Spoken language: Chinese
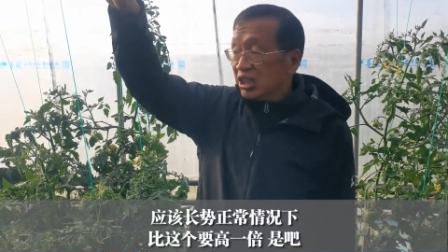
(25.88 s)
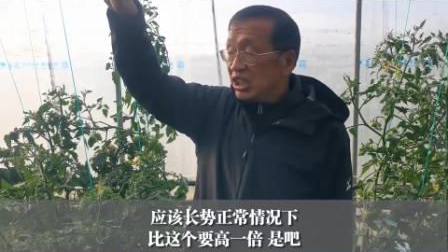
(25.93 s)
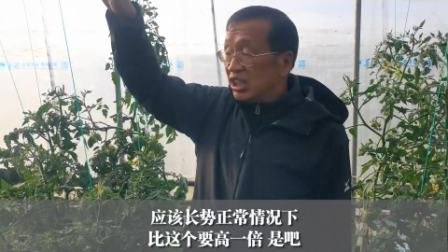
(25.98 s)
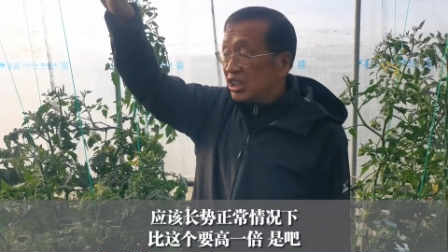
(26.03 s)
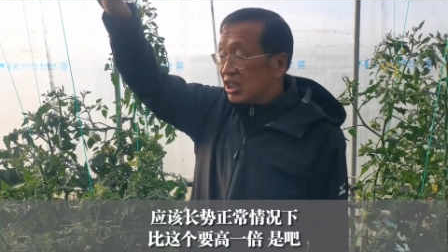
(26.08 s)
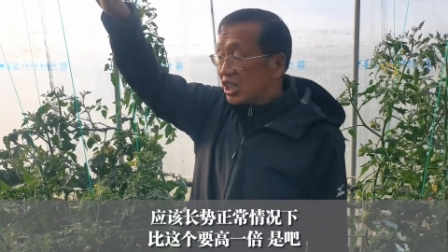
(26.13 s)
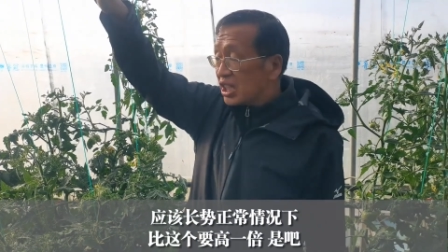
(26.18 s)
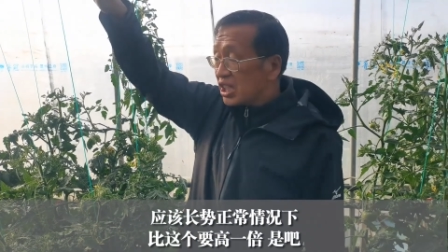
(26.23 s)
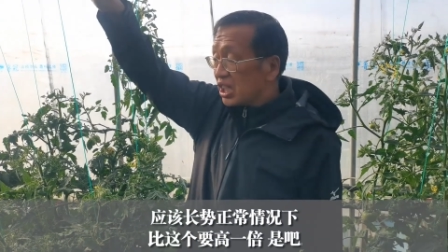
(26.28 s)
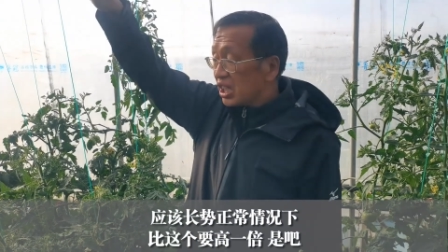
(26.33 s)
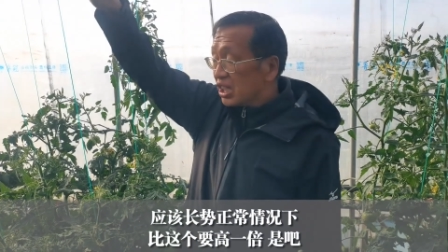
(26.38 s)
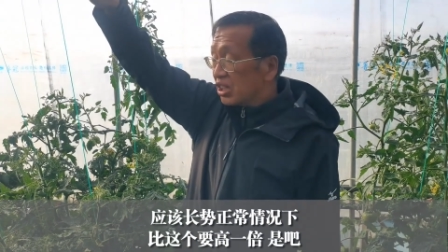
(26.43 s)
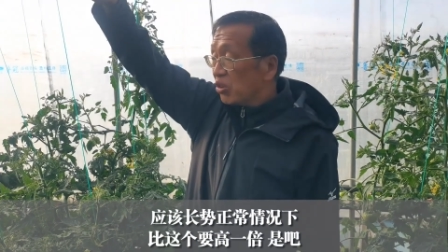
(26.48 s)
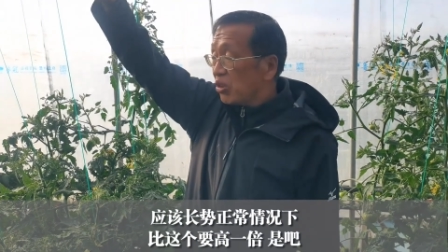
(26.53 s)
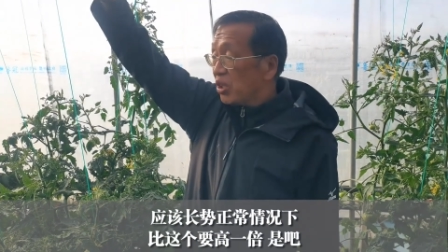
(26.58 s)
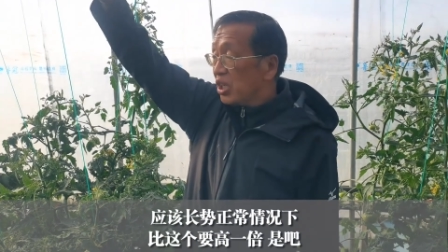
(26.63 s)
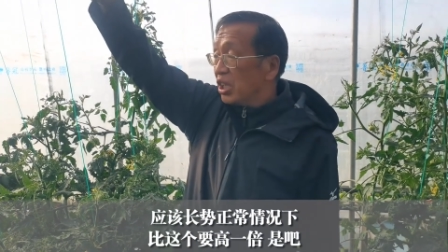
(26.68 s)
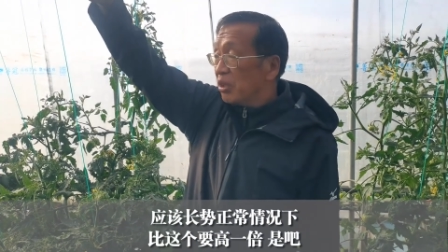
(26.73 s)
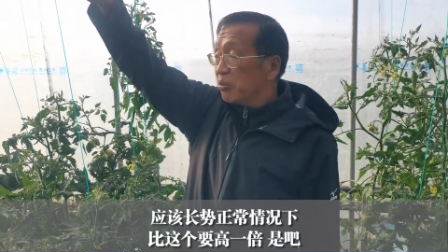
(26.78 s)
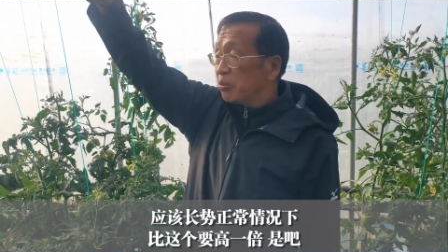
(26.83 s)
正常情
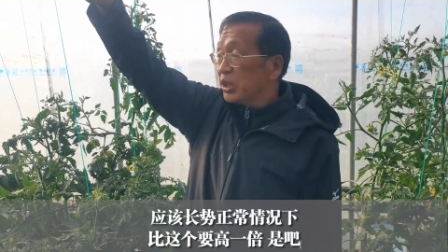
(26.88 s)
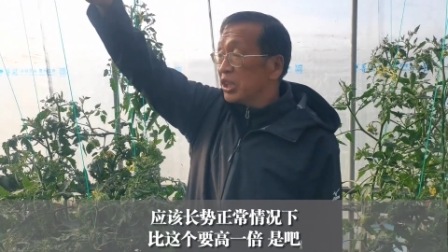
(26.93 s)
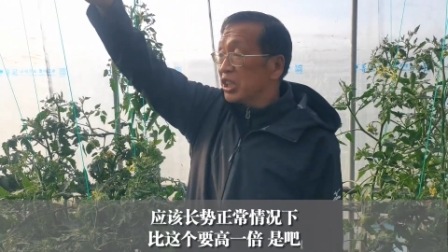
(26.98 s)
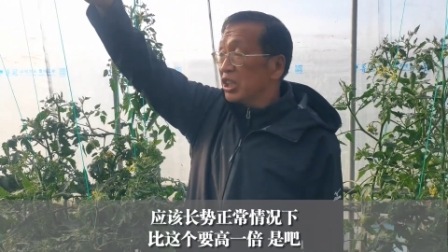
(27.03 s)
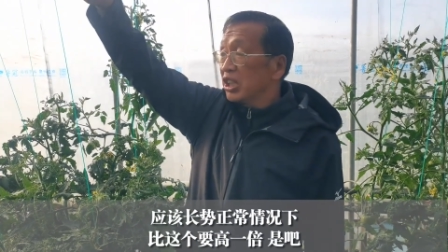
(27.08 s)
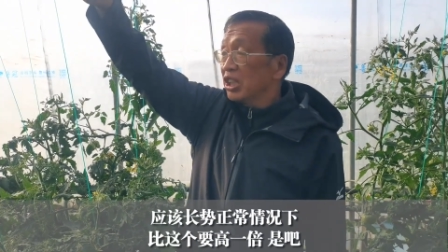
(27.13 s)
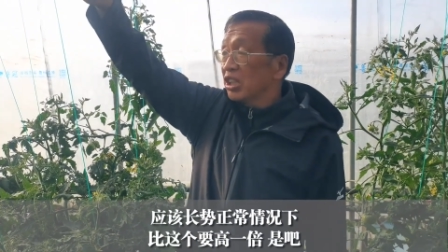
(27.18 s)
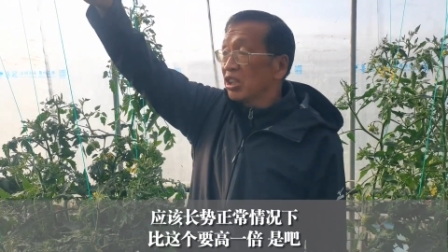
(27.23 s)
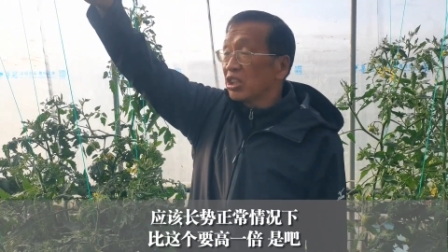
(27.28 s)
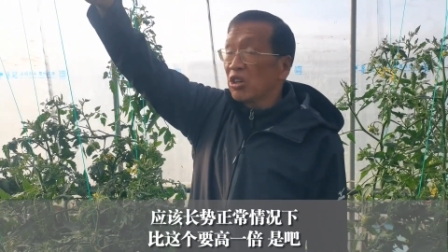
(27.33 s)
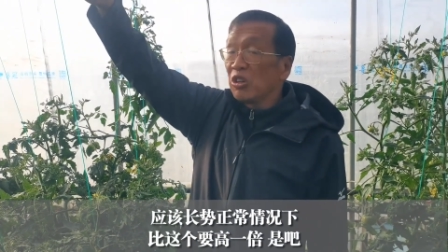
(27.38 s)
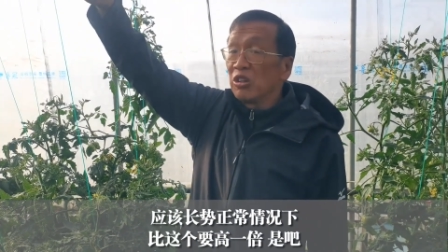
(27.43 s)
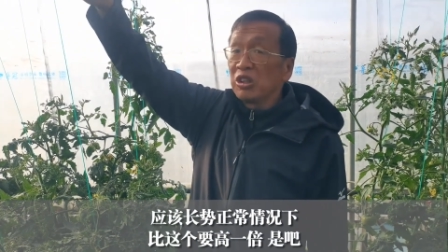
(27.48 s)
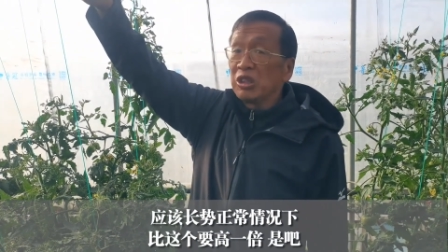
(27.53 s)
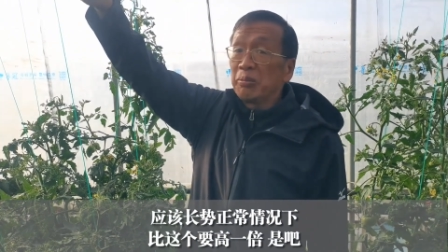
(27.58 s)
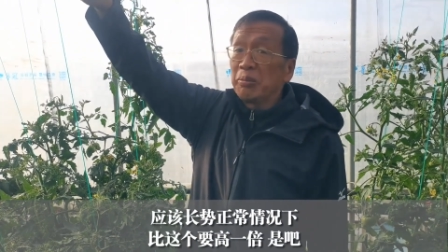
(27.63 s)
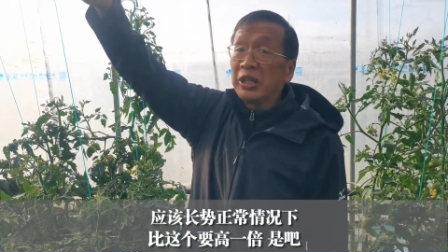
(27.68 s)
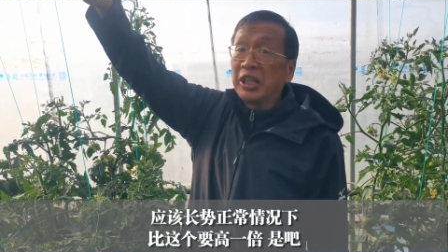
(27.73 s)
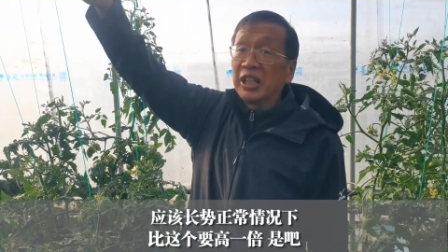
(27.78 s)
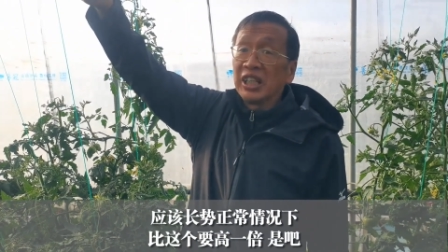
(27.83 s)
况下比这个要高一
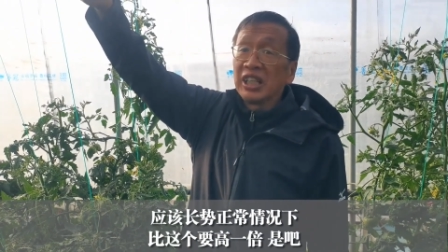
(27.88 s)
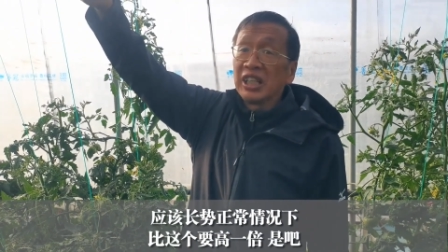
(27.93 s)
倍。